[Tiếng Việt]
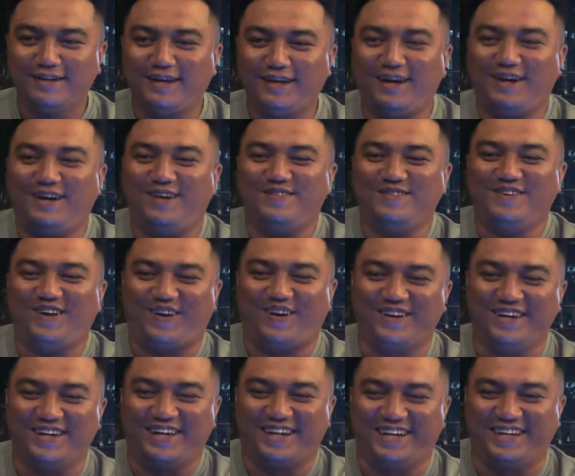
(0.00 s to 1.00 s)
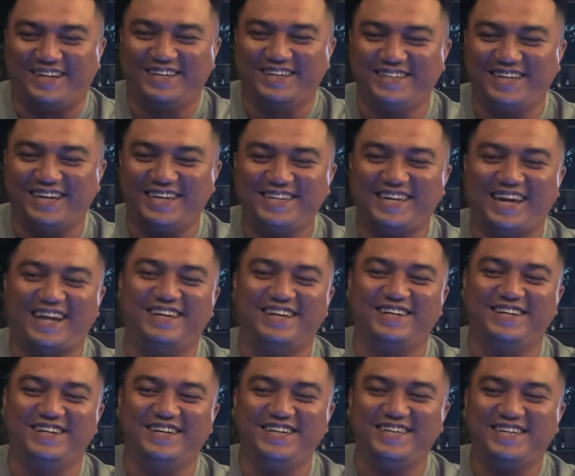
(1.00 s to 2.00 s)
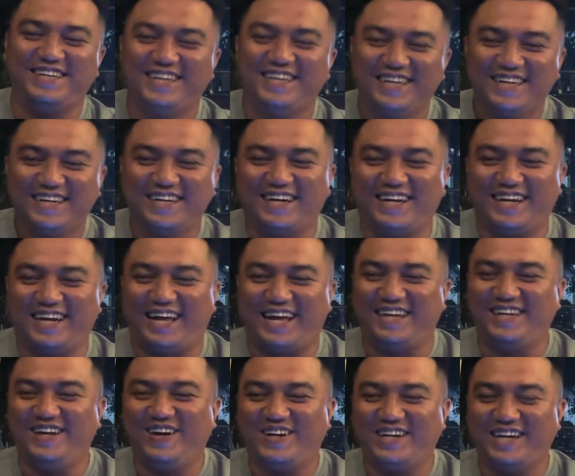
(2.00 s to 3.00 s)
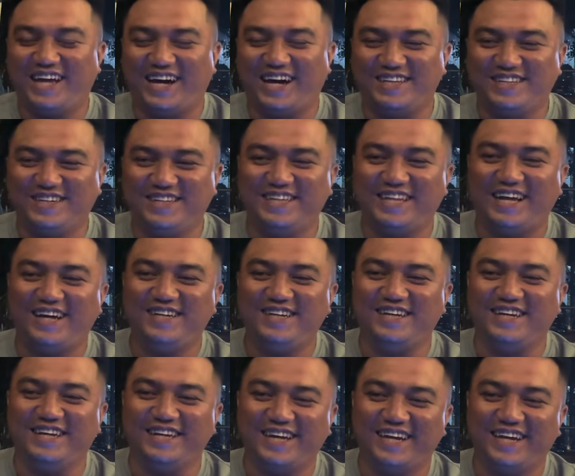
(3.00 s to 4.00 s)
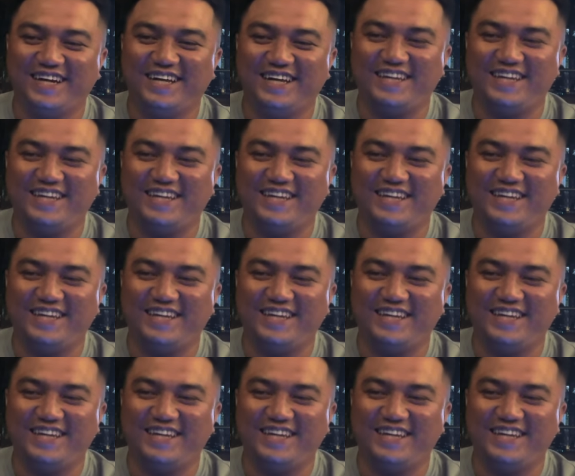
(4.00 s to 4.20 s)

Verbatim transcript: nó không còn ờ, chiến tranh nữa rồi là vô cái đời thính đất gì này kia đó